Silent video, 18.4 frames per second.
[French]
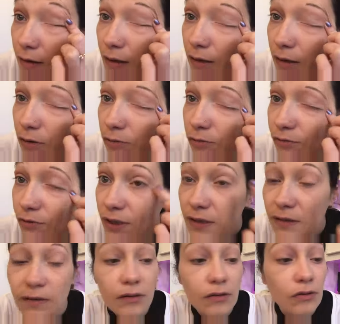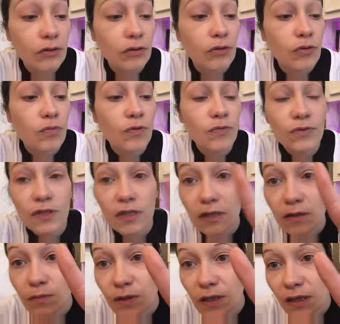Et en fait, euh, comment
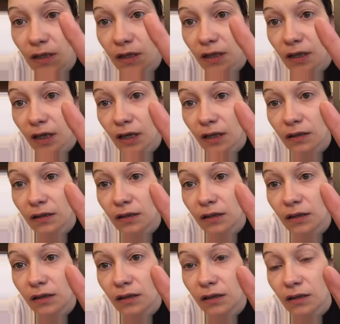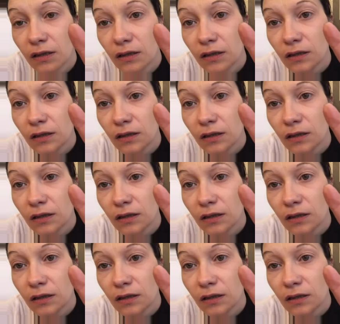vous expliquer Regardez,